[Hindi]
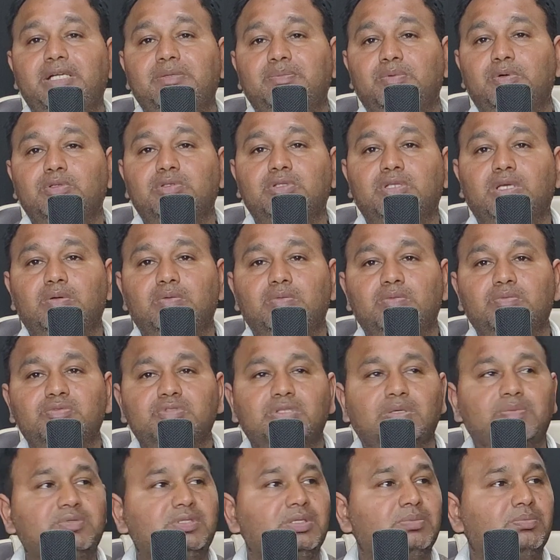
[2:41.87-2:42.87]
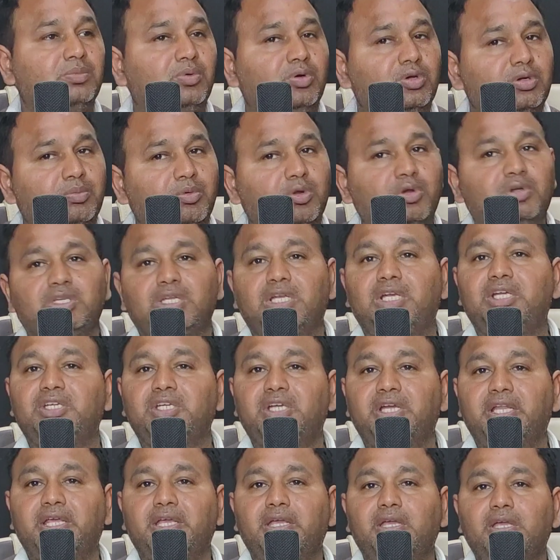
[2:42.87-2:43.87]
माइंड बोलता हूँ सबसे मोर मोर
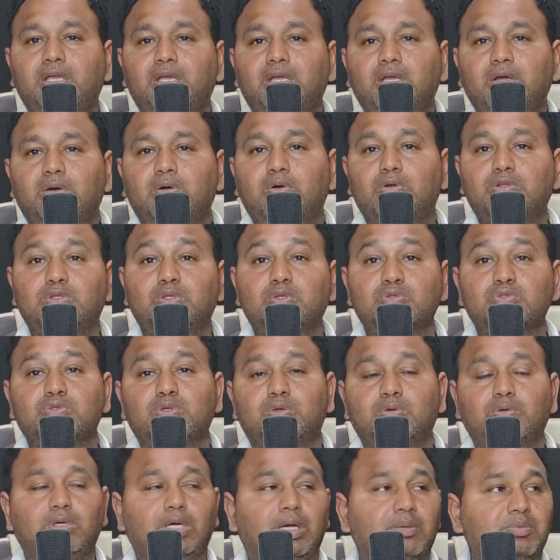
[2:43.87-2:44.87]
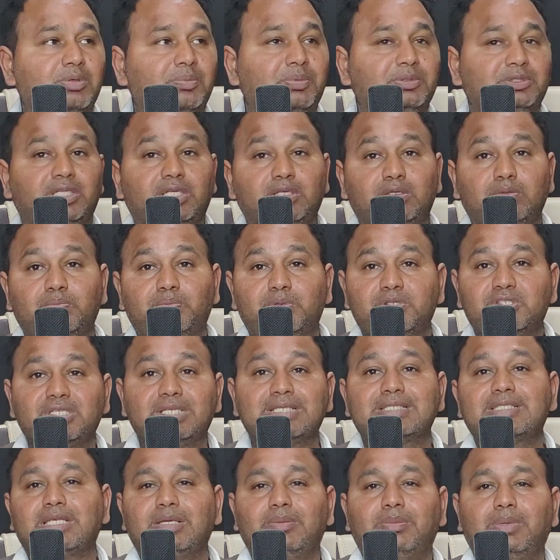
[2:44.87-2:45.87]
टैलेंटेड हैं और दोस्तों आपको पता है कि
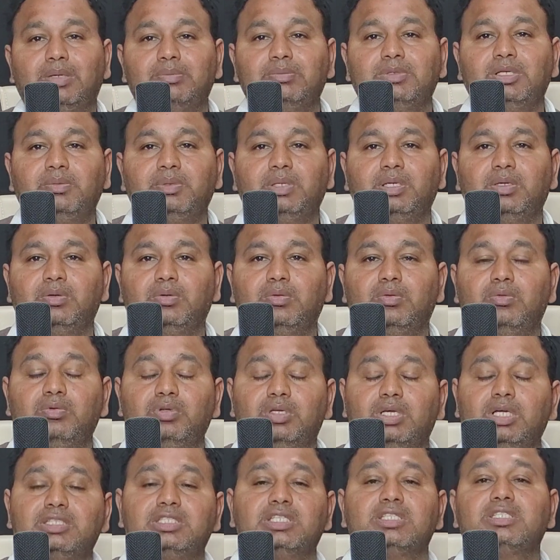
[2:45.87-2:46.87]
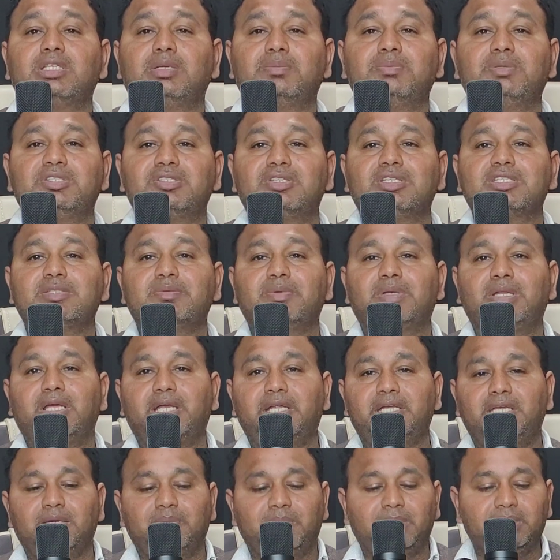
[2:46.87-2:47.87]
बिजनेस के मामले में उनका जैसा बिजनेसमैन
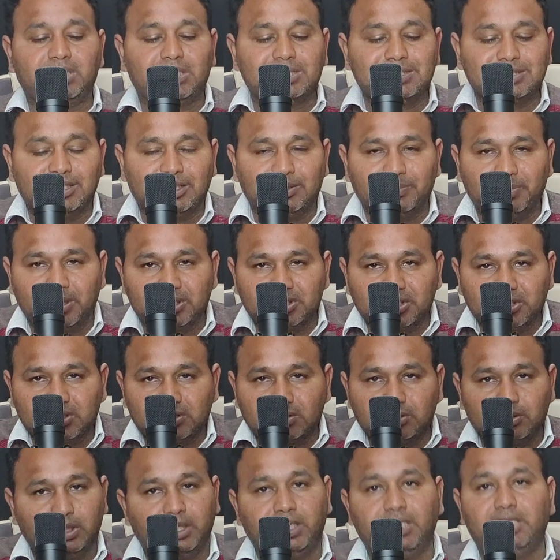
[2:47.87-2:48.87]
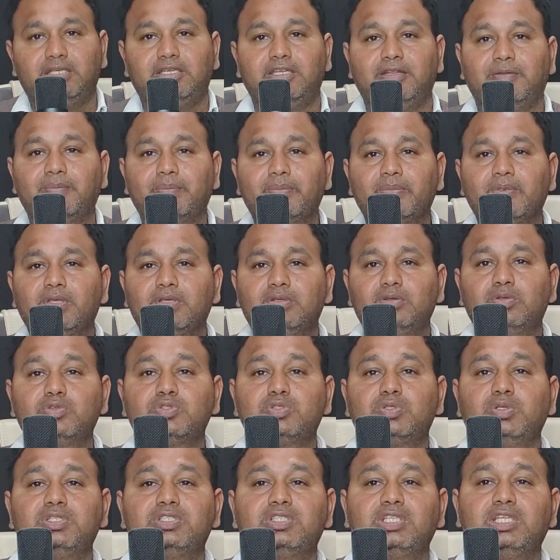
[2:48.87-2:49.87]
आइडिया भाई किसी के पास है ही नहीं
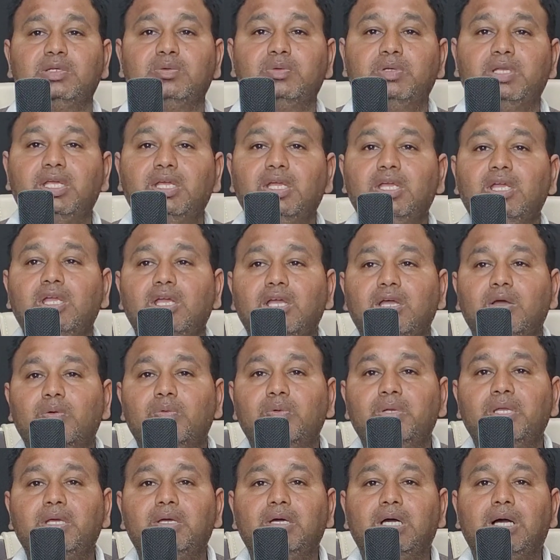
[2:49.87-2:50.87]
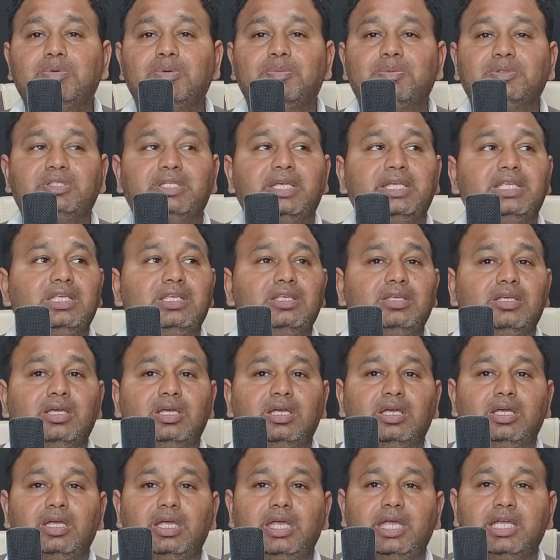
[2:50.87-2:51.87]
दोस्तों इसलिए उन्हें उन्हें आपको पता है कि
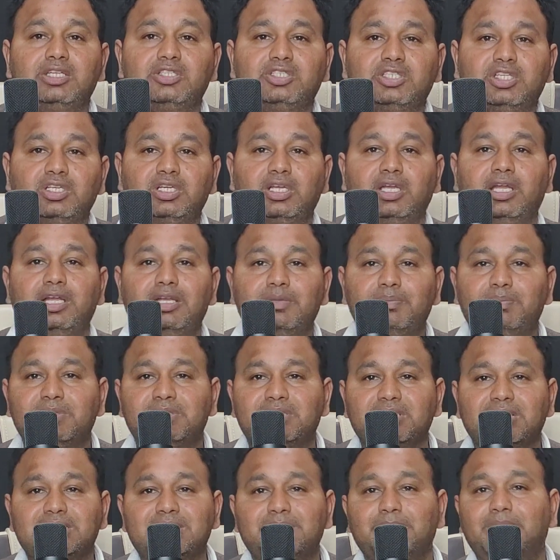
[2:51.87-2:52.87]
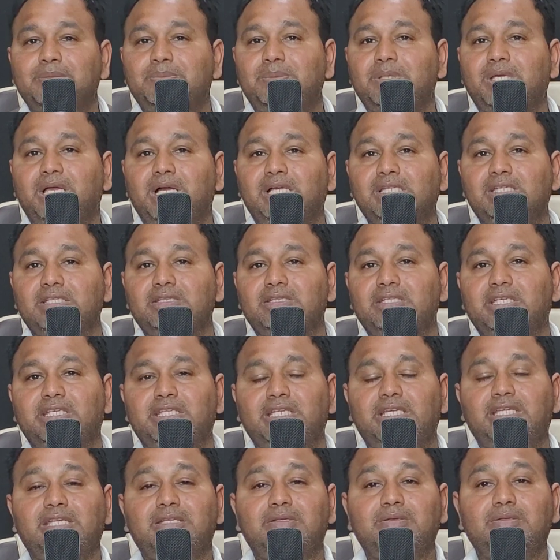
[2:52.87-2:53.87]
एक्टर एंड बिजनेसमैन भी कहा जाता
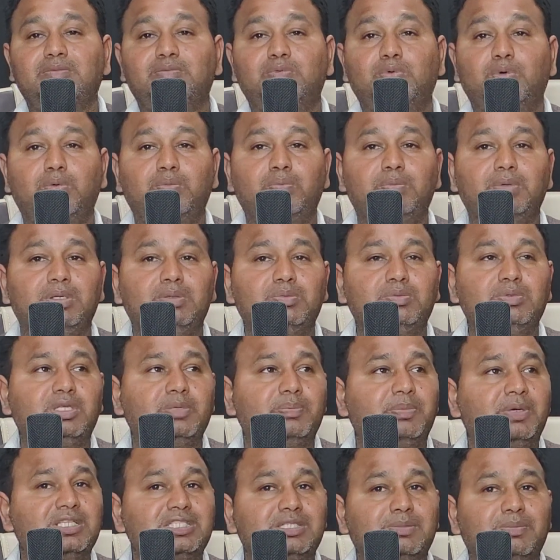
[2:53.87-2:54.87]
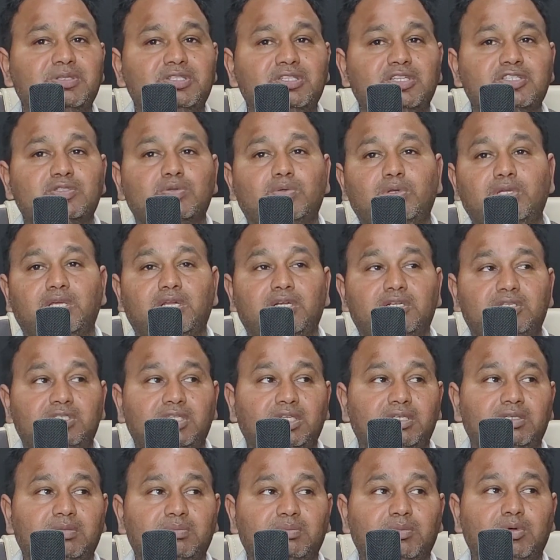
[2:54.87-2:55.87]
है यानी वो उनके पास बिजनेस को
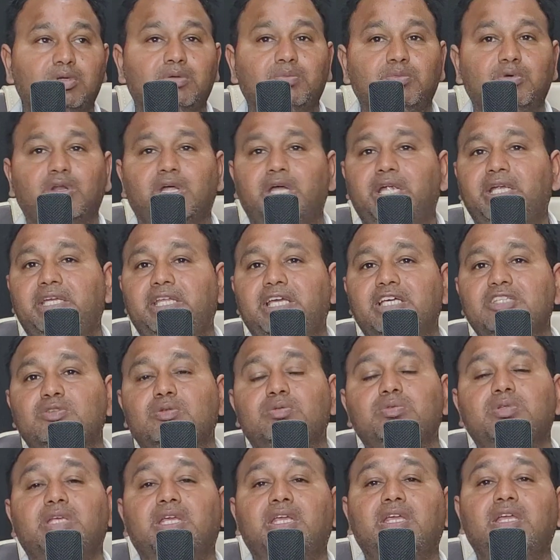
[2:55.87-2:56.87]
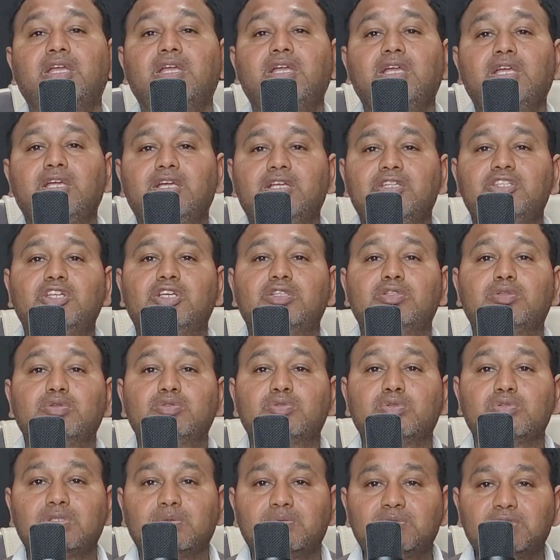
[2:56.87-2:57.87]
लेकर मोर मोर आइडियाज़ होते हैं जी हाँ
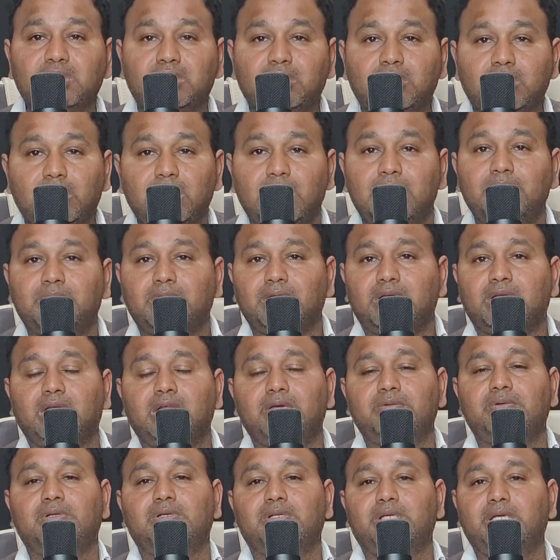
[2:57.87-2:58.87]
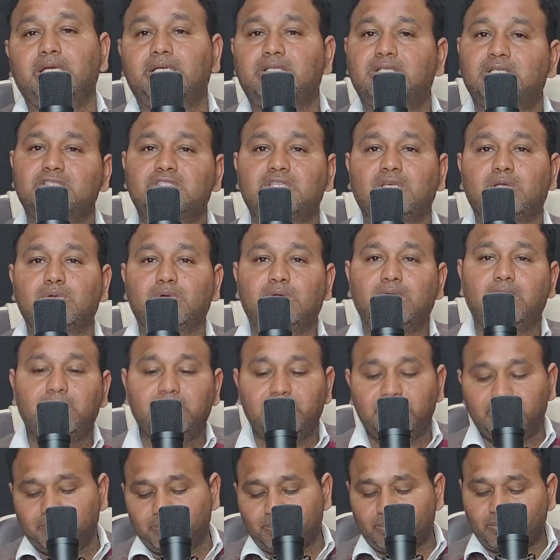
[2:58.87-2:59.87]
दोस्तों सबसे क्लेवर क्लेवर एक्टर शाहरुख
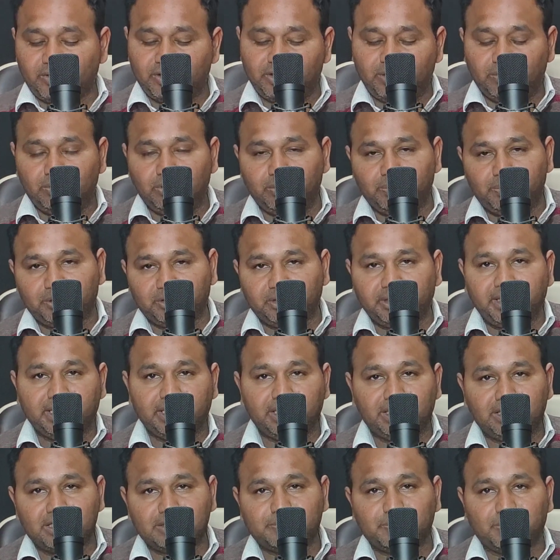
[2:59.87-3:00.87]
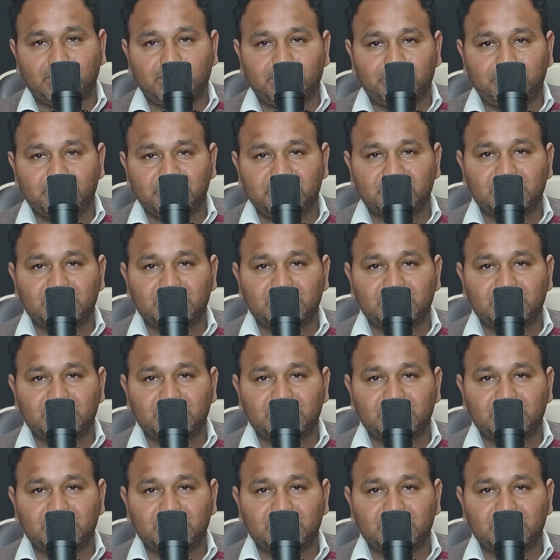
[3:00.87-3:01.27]
खान है ये उन्हें पता है कि किस प्रकार